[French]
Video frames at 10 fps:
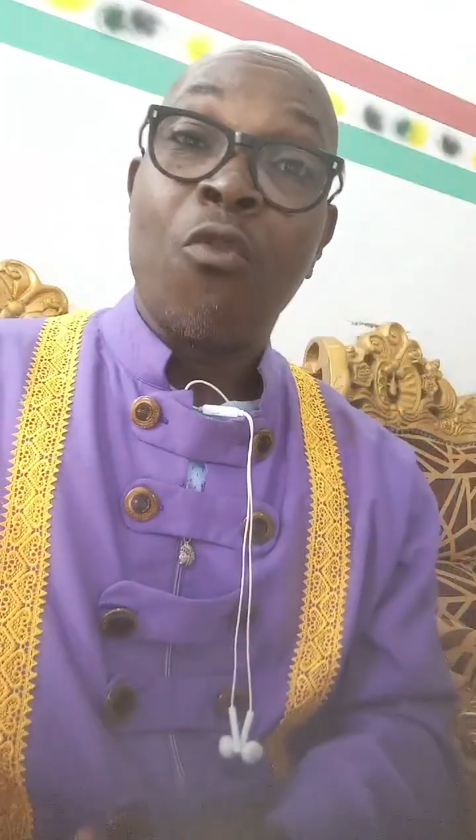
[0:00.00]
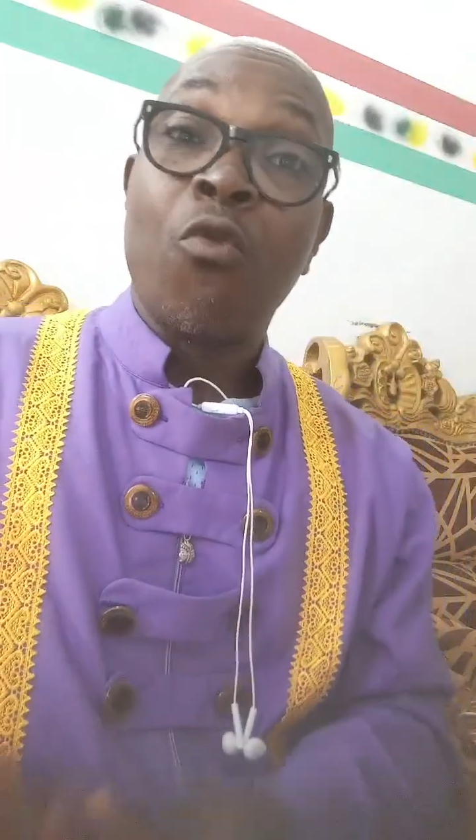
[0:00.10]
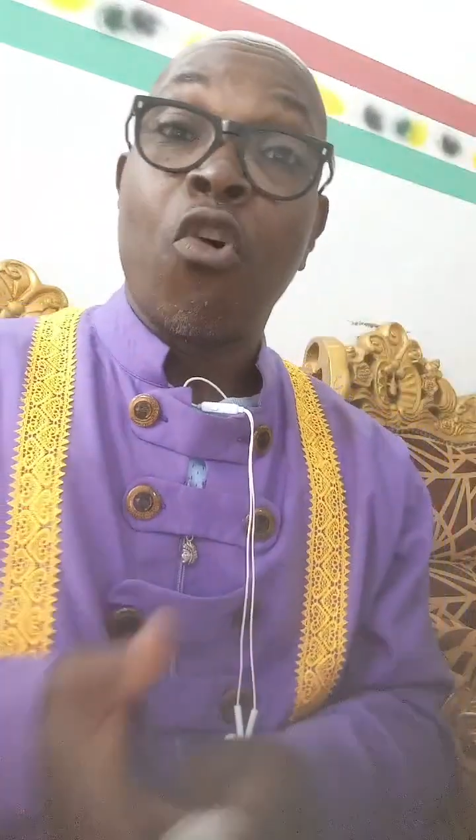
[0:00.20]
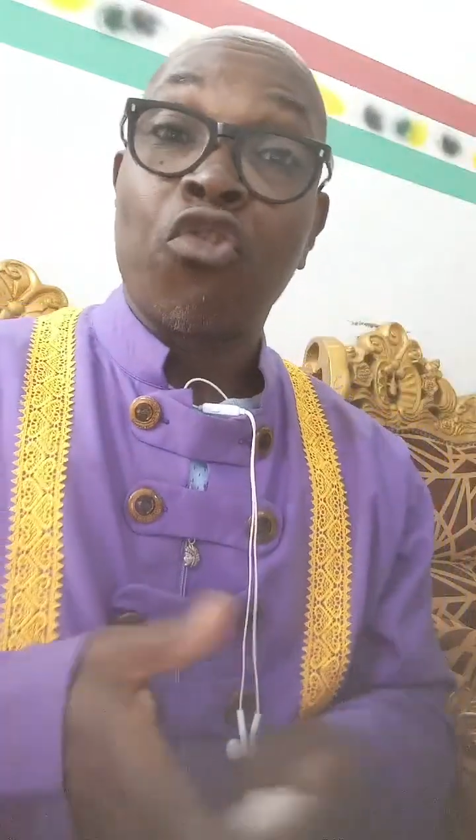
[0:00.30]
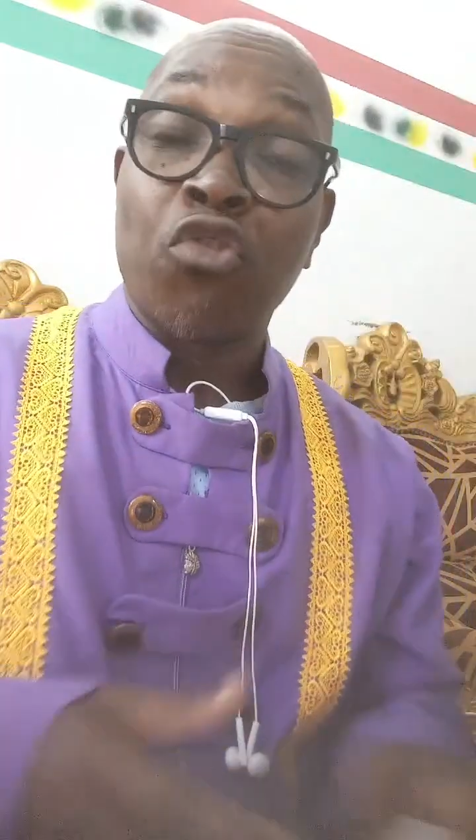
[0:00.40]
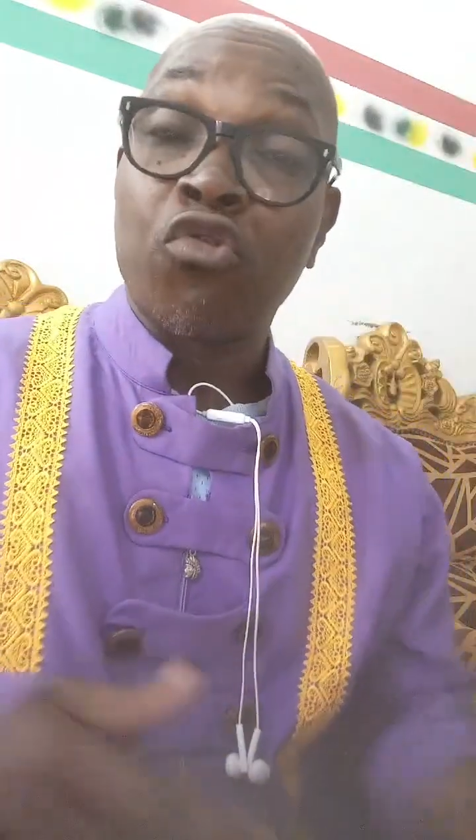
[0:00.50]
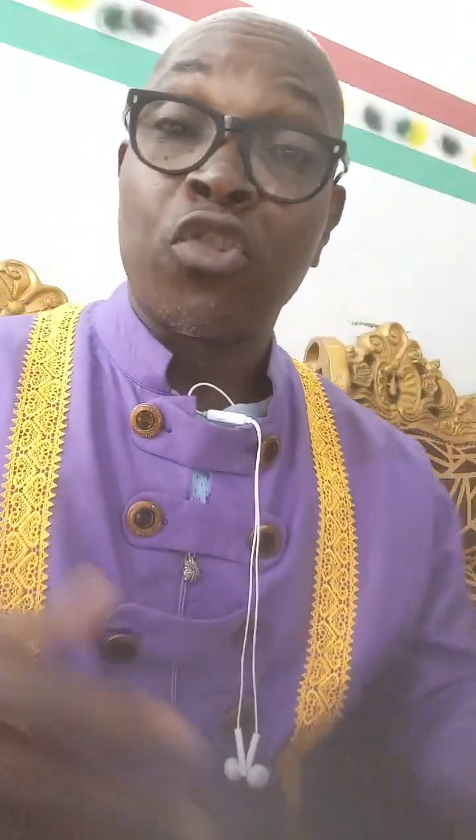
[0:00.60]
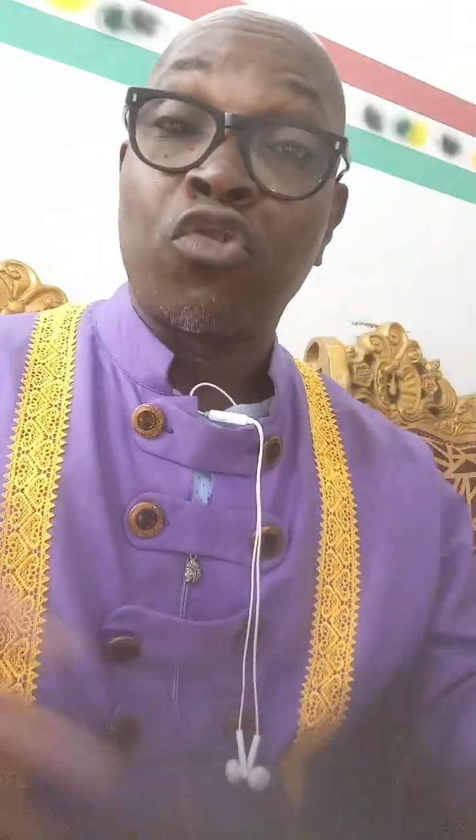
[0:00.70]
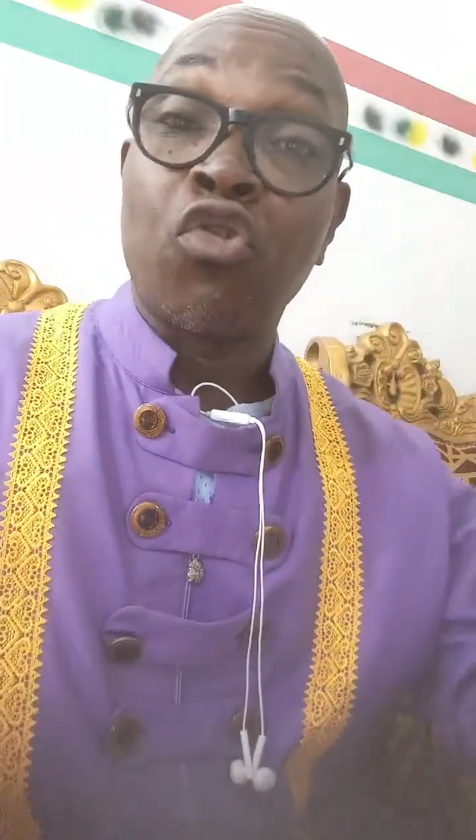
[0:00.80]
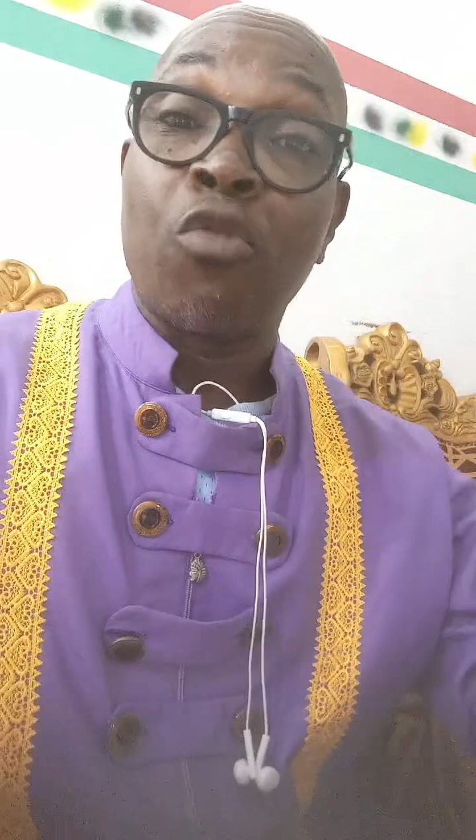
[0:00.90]
où
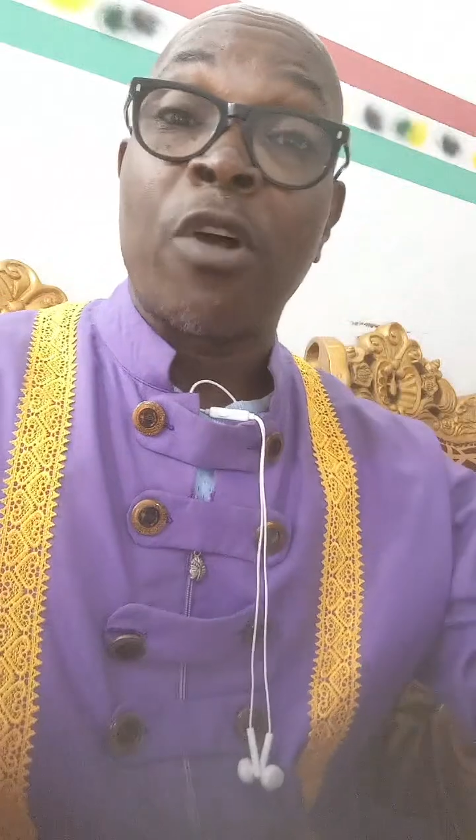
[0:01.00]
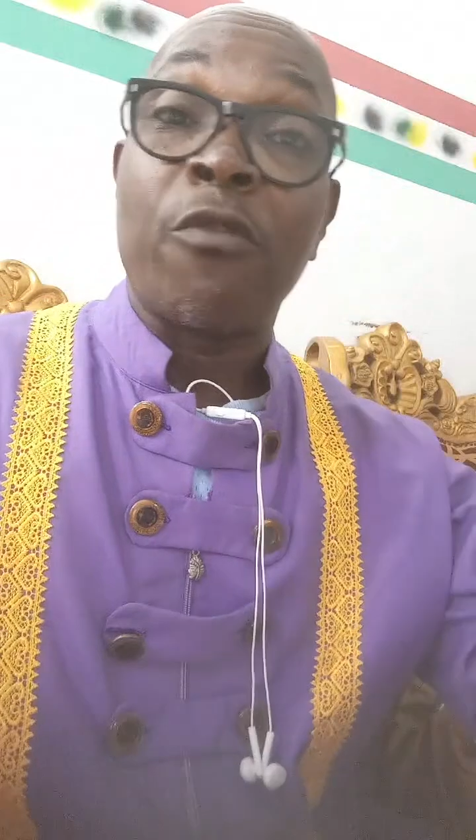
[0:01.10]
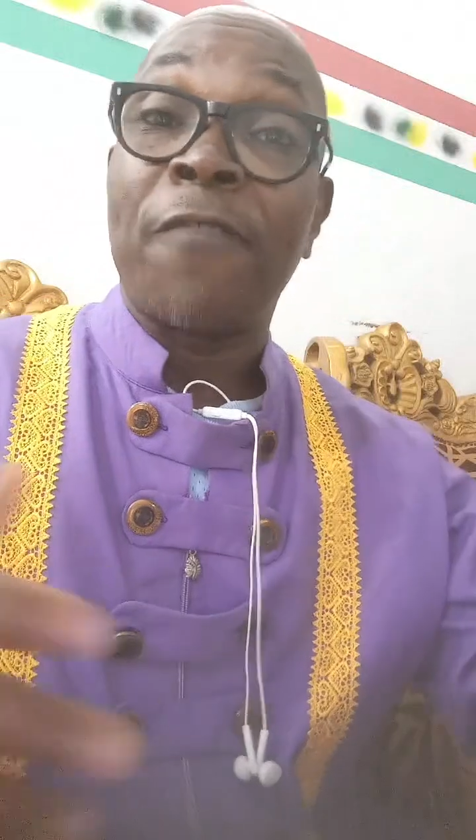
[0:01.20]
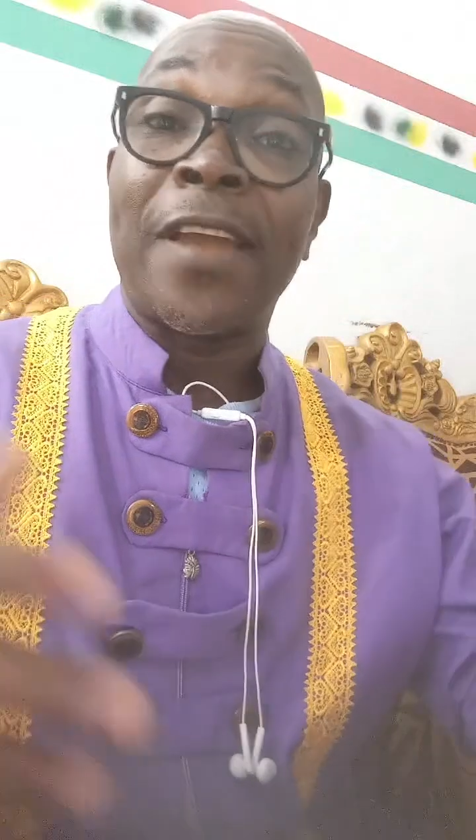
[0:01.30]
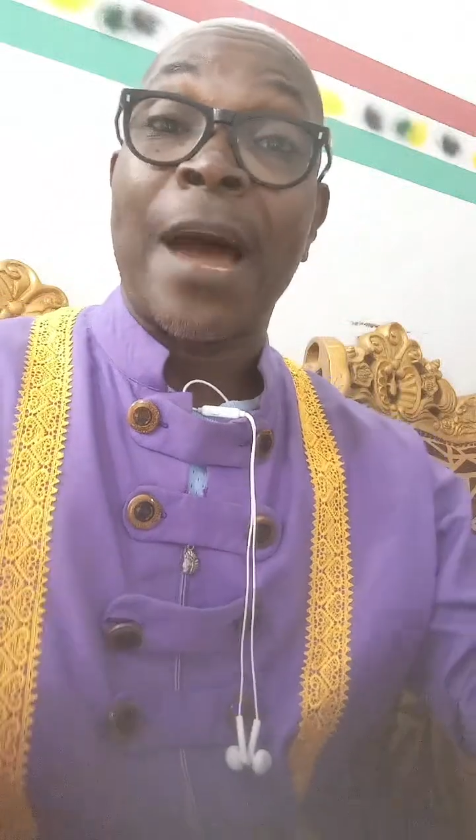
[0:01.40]
aujourd'hui tout le monde veut faire